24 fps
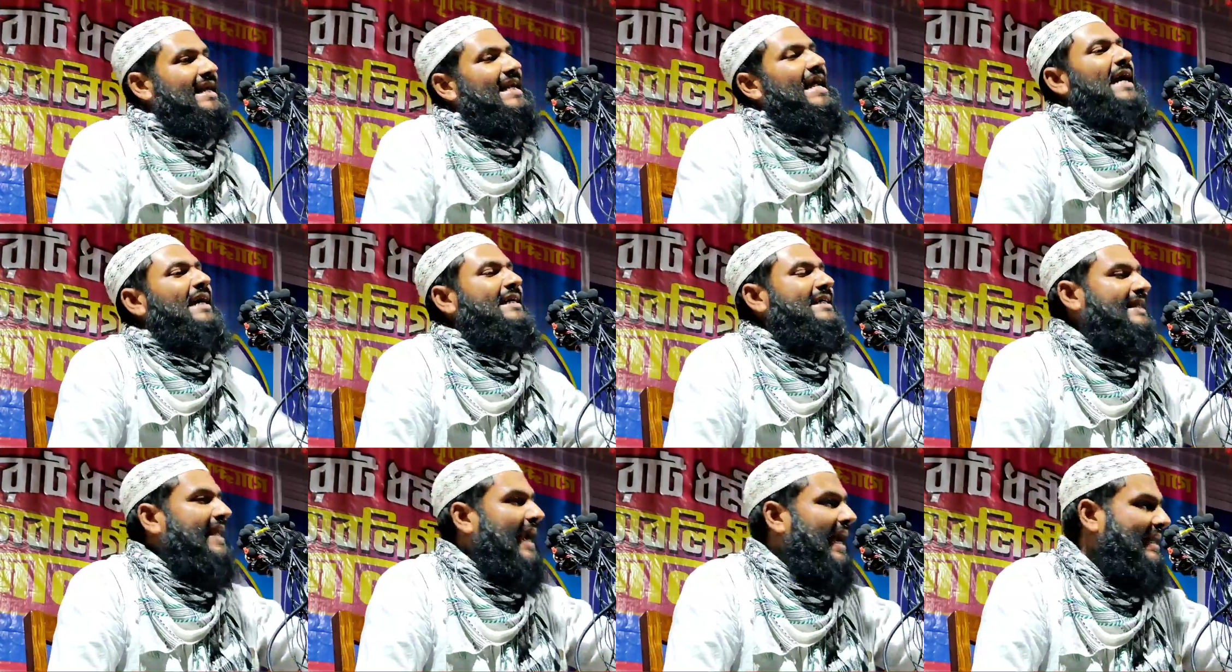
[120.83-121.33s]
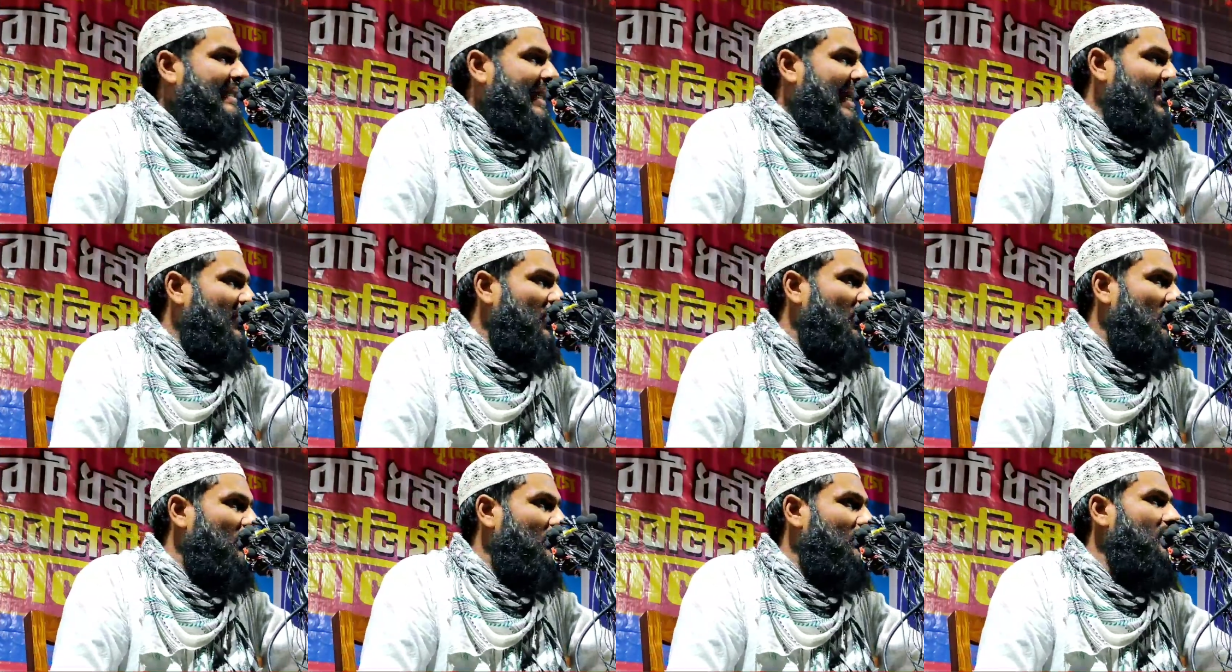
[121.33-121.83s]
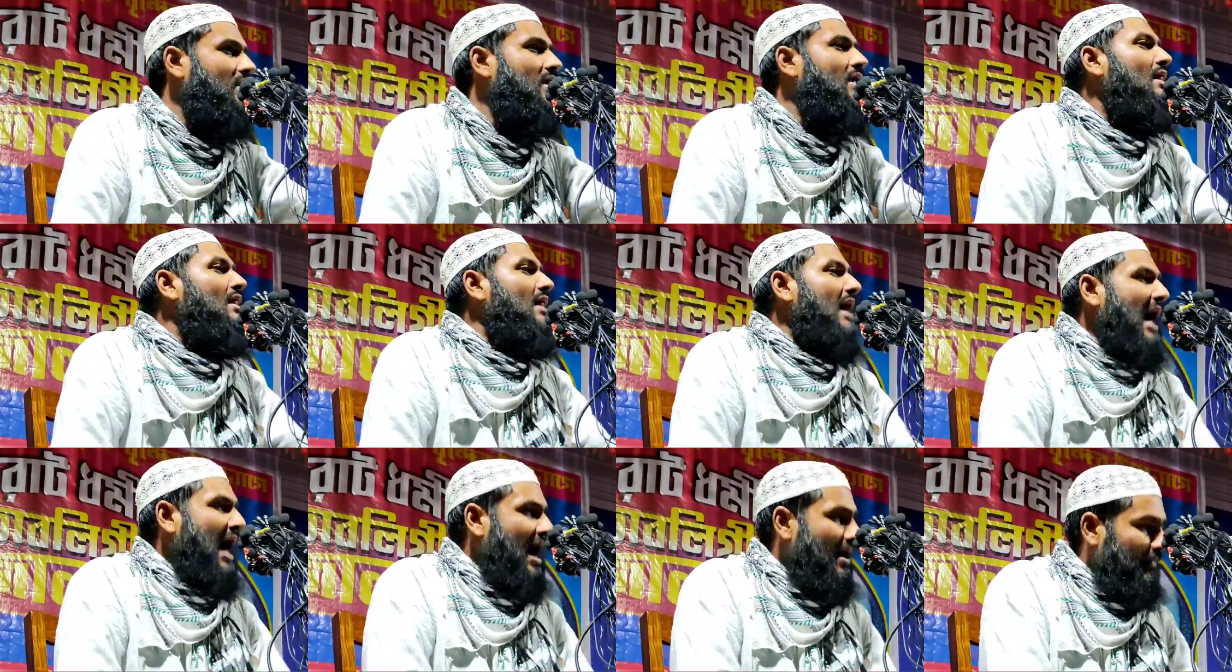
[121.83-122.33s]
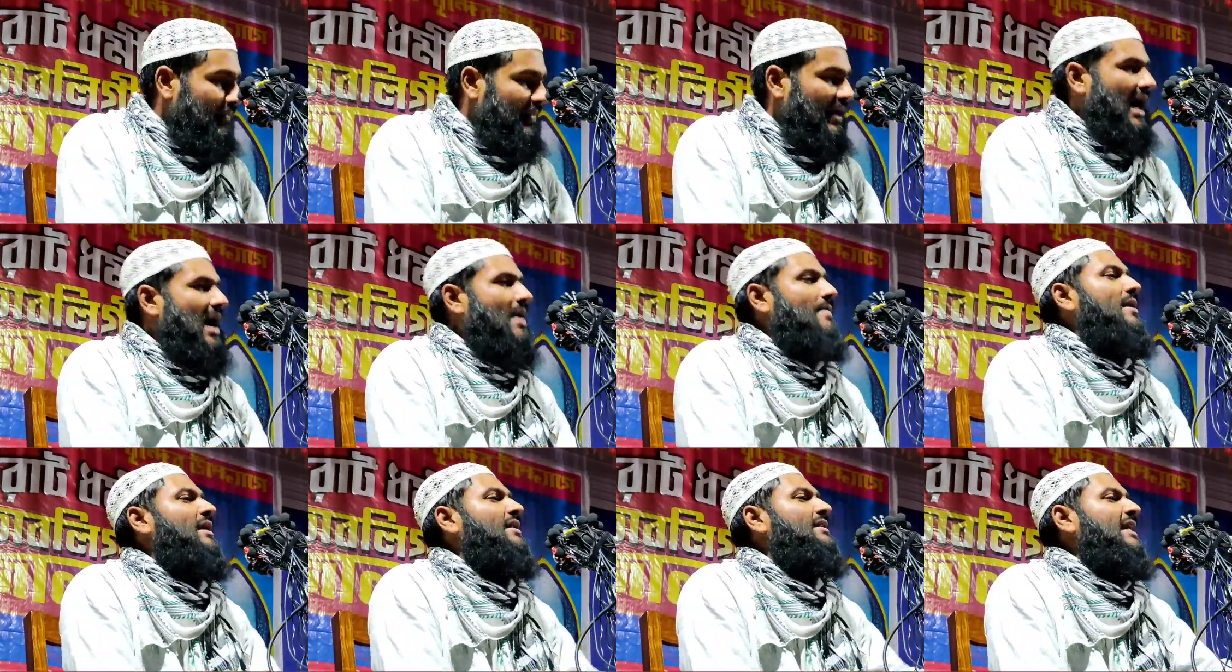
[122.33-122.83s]
আর একটা কারণ
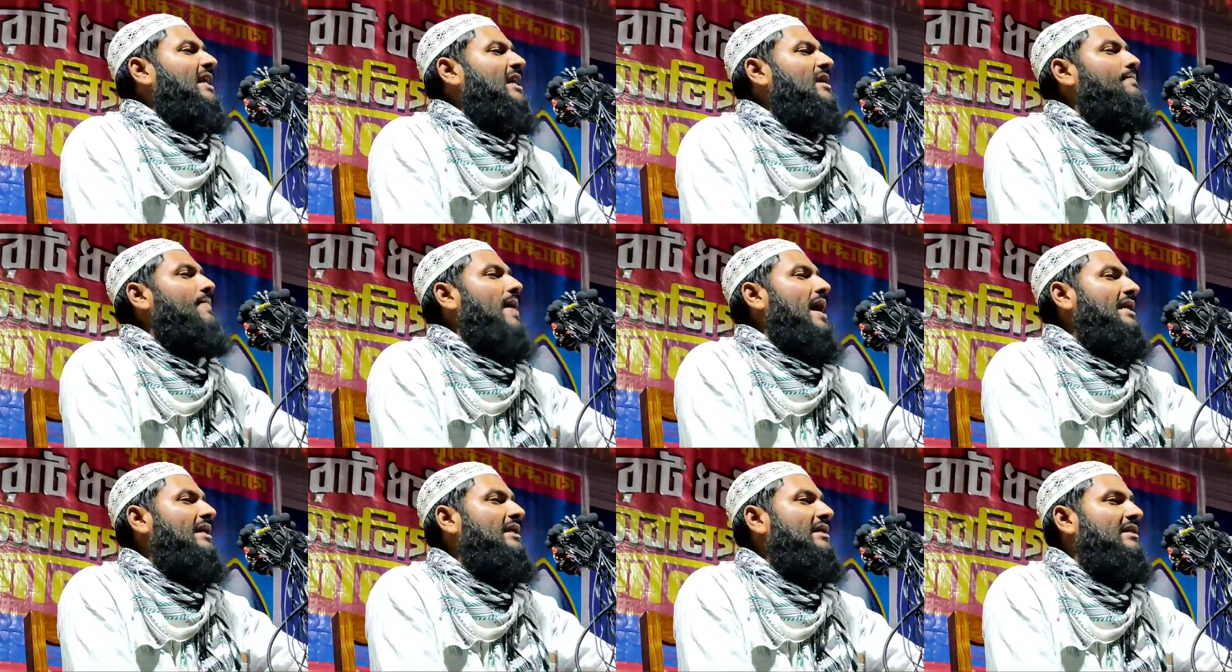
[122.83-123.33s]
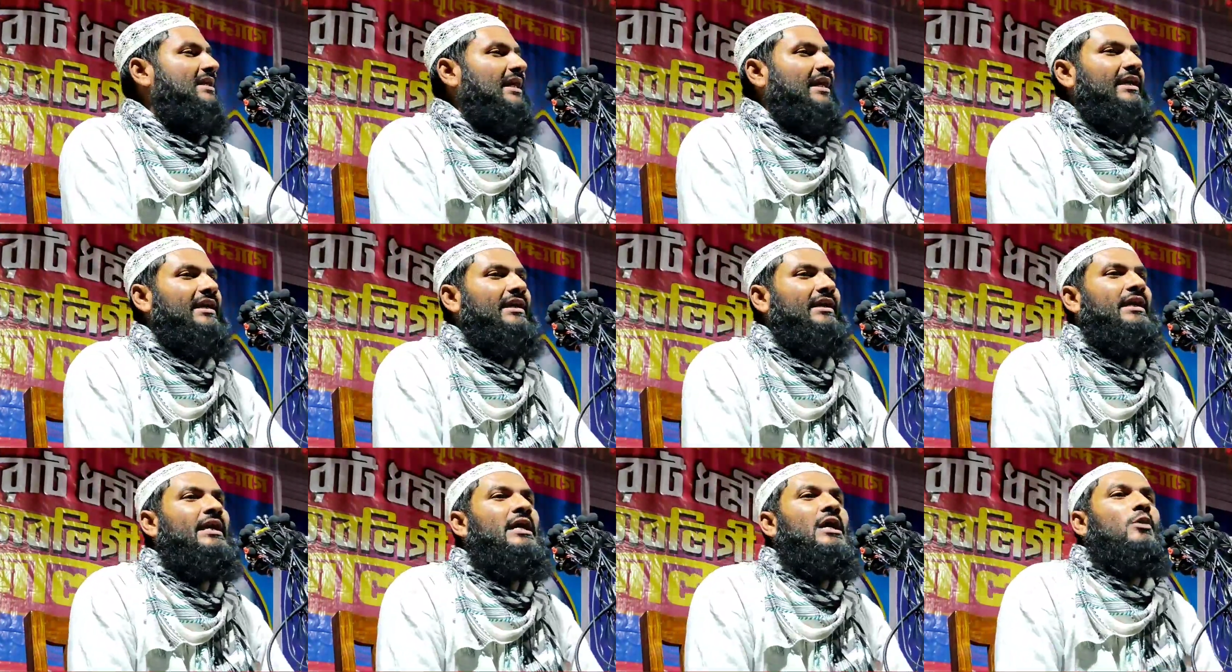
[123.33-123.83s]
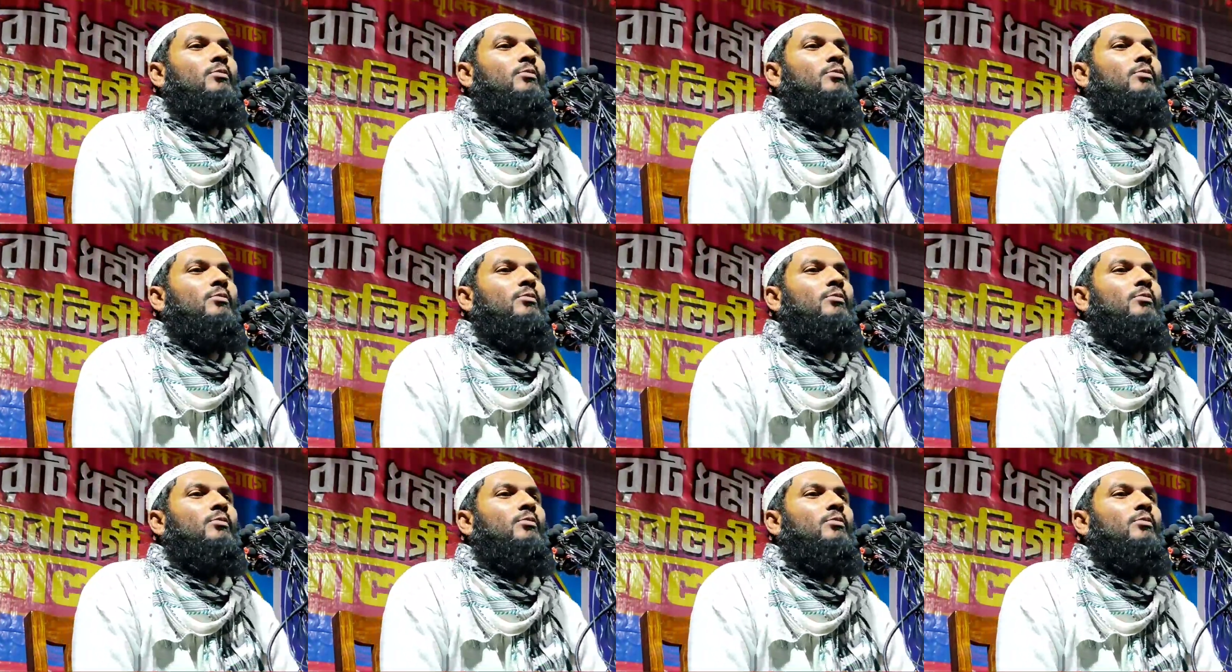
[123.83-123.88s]
আমরা আমাদের বাড়িতে